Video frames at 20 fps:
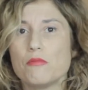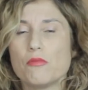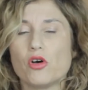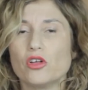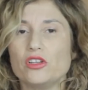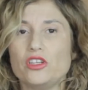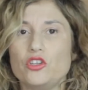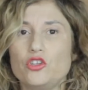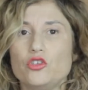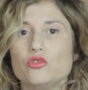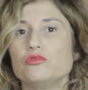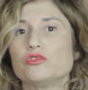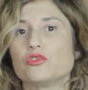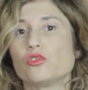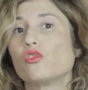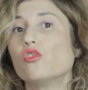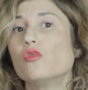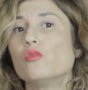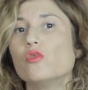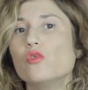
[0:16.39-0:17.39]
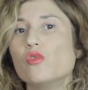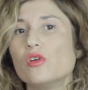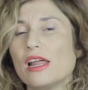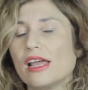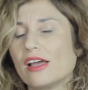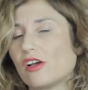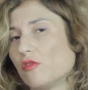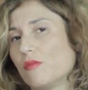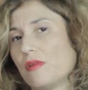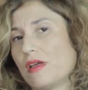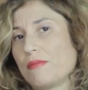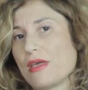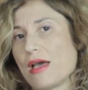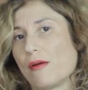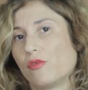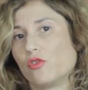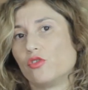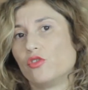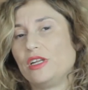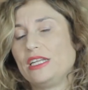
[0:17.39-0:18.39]
Modi di uso comune, come
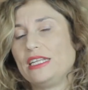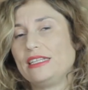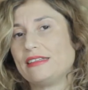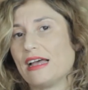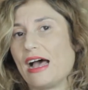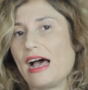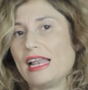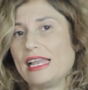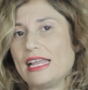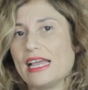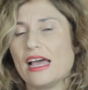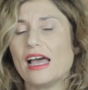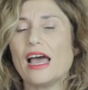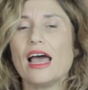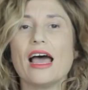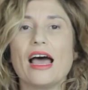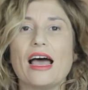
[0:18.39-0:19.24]
abbiamo noi in Italia,